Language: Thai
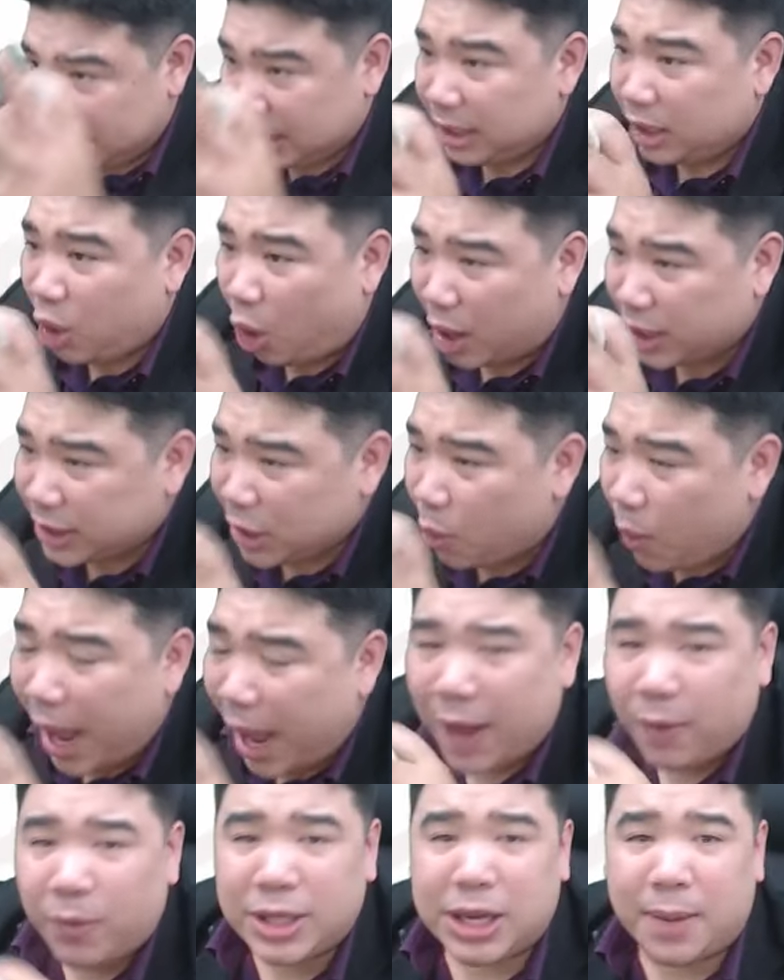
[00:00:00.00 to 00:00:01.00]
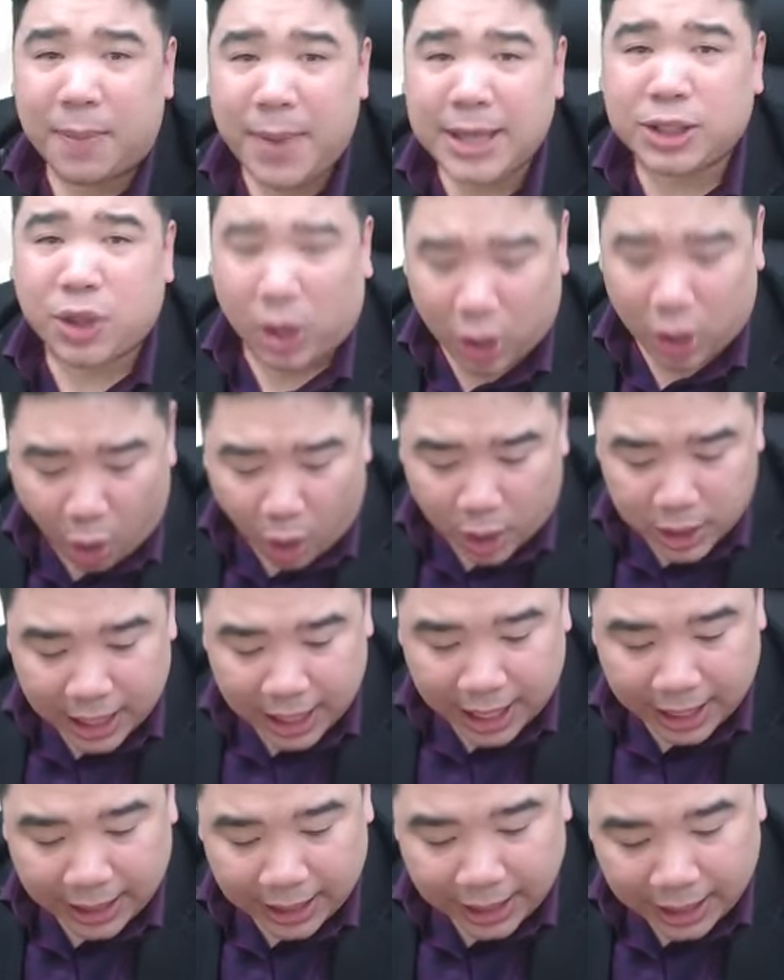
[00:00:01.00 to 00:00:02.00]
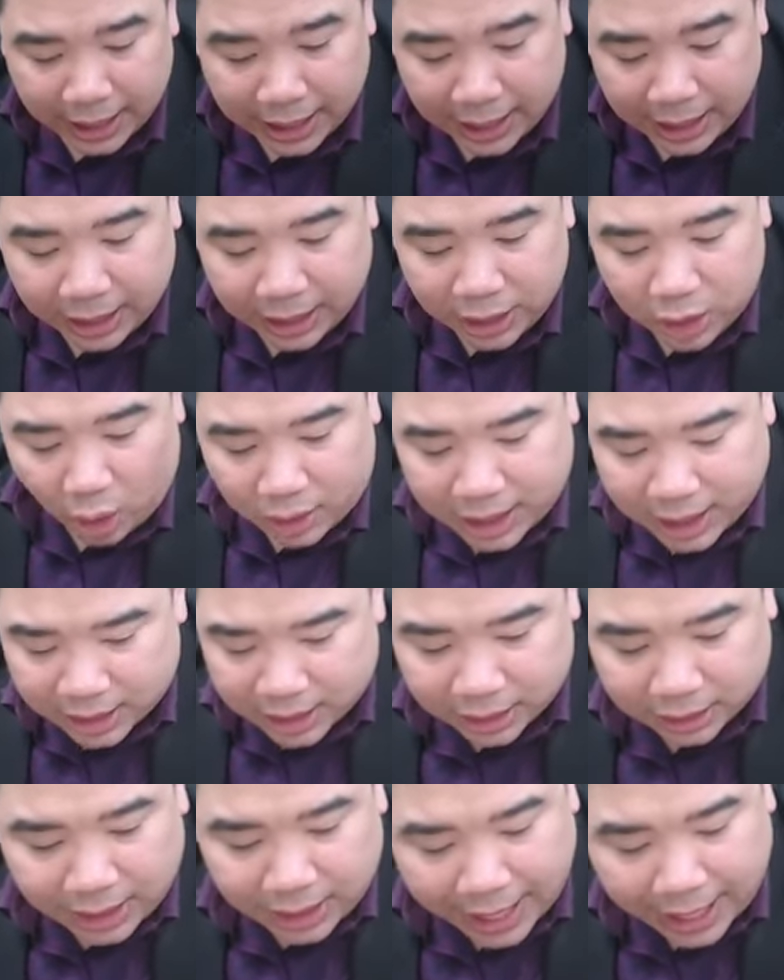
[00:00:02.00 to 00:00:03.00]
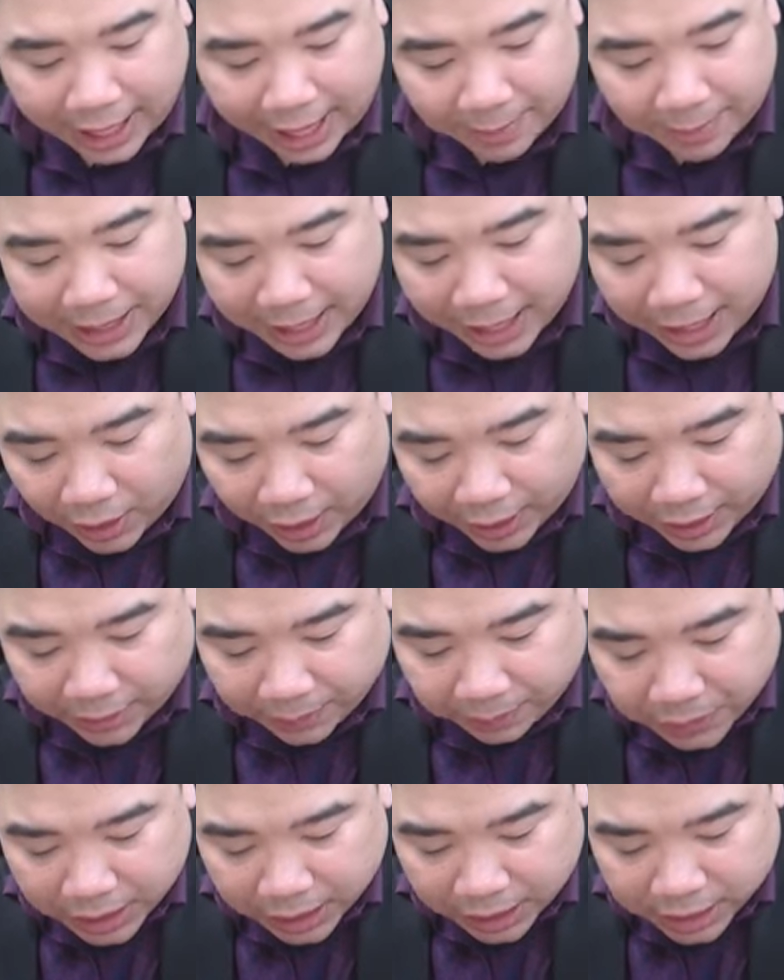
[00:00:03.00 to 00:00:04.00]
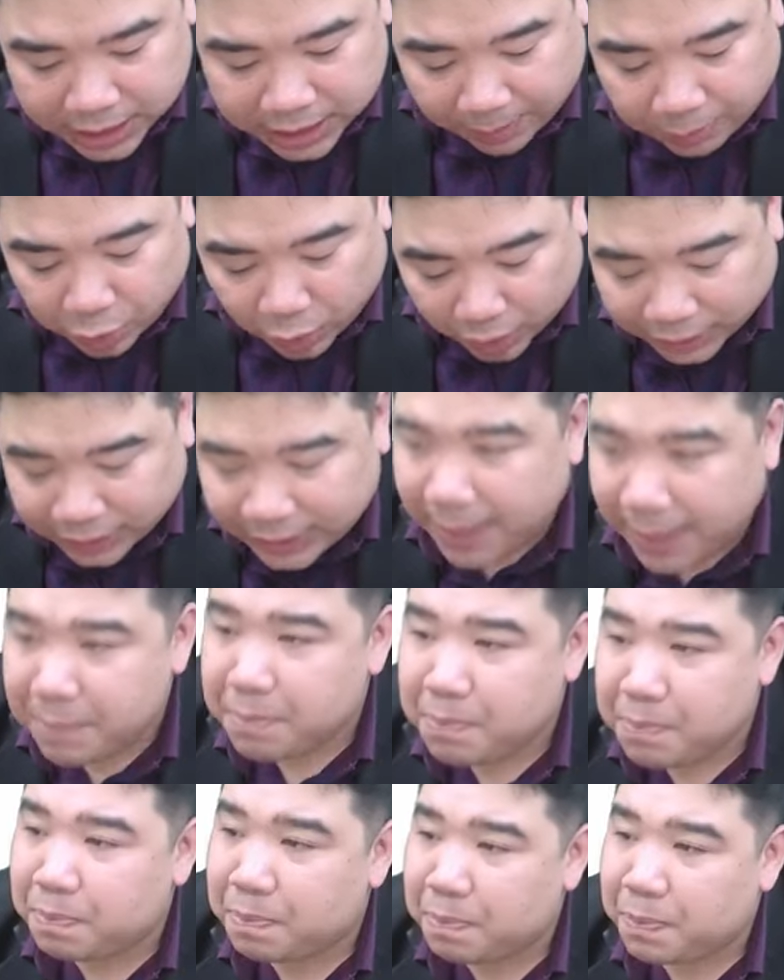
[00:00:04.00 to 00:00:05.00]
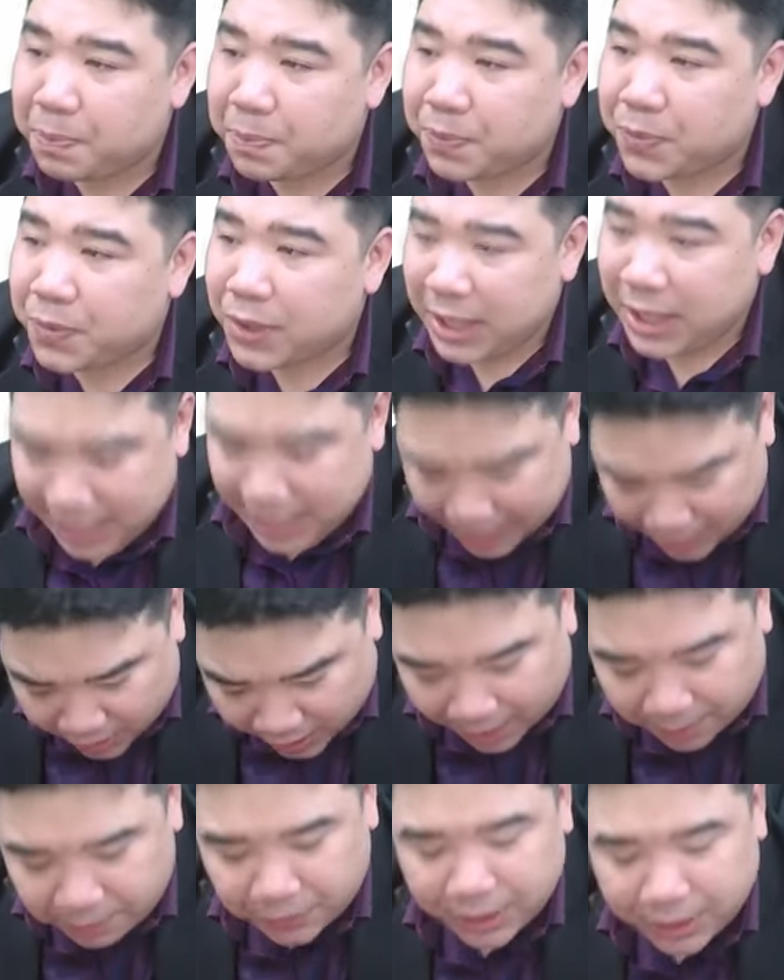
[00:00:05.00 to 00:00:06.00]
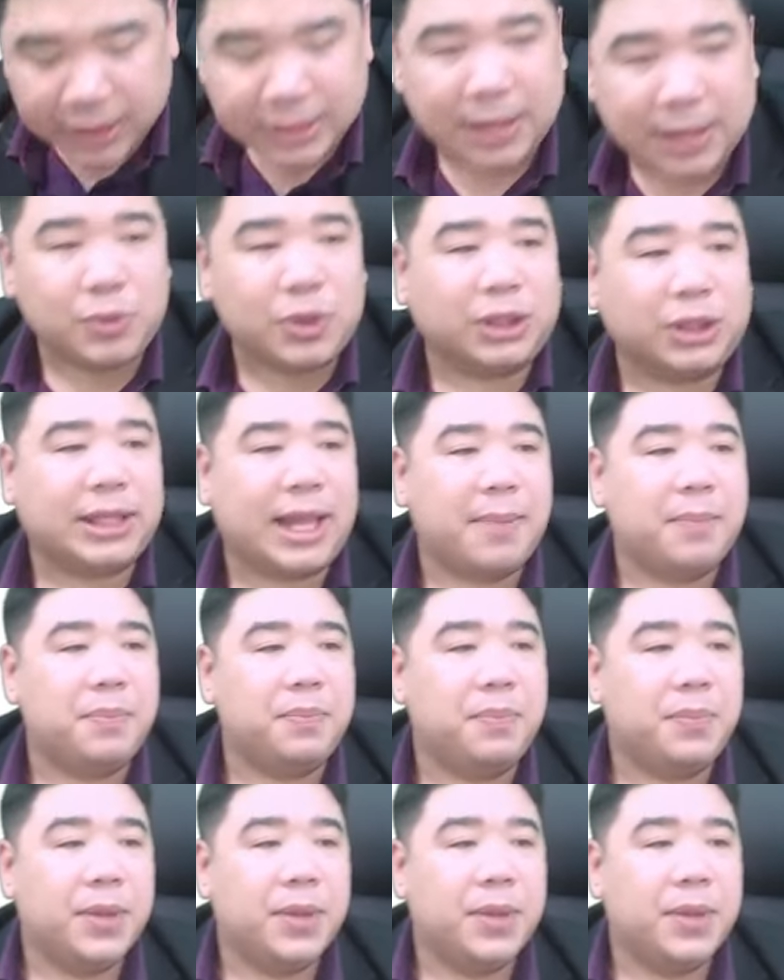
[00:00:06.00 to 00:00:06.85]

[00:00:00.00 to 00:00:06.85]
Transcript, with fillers: ก่อนจะว่าว่าจะไม่สอดคล้องยังไงน้องขีดเส้นใต้คำนี้ให้หน่อย จำนวนเต็ม ขีดหน่อยครับ จำนวนเต็ม